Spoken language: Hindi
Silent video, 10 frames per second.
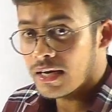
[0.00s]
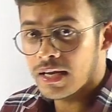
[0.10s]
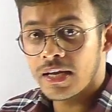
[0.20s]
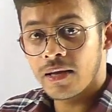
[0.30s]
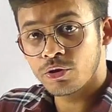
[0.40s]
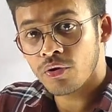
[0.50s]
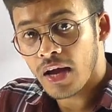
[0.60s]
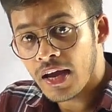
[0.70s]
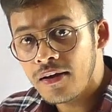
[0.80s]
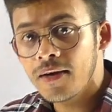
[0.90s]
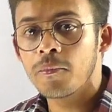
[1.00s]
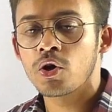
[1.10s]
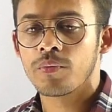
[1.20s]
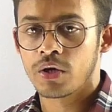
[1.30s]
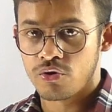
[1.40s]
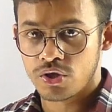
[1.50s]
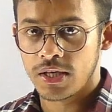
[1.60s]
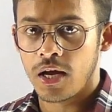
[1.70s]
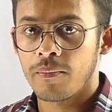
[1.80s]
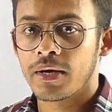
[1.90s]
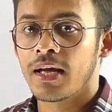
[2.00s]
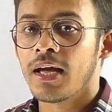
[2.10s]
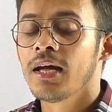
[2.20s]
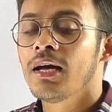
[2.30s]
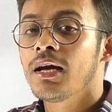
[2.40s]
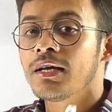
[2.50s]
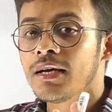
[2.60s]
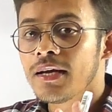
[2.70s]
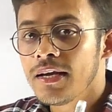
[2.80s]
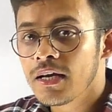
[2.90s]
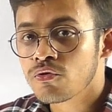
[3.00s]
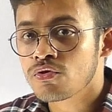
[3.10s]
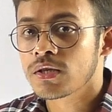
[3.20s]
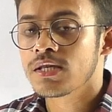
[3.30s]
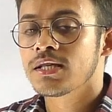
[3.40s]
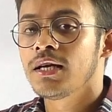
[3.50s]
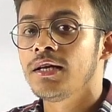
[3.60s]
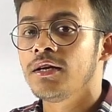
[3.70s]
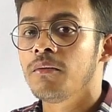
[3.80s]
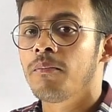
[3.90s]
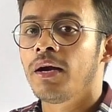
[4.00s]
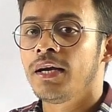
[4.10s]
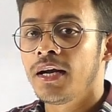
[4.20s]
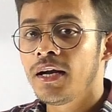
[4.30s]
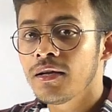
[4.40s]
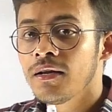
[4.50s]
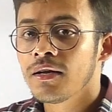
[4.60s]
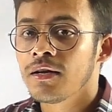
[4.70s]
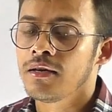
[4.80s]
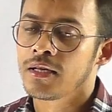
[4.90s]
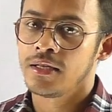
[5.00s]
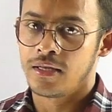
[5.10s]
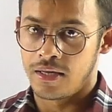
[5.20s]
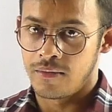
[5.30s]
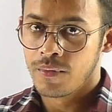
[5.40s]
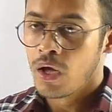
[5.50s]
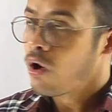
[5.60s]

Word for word: एन है या फिर जो एन नंबर ऑफ इक्वेशन यहां पर हैं ये एक दूसरे से इंडिपेंडेंट नहीं है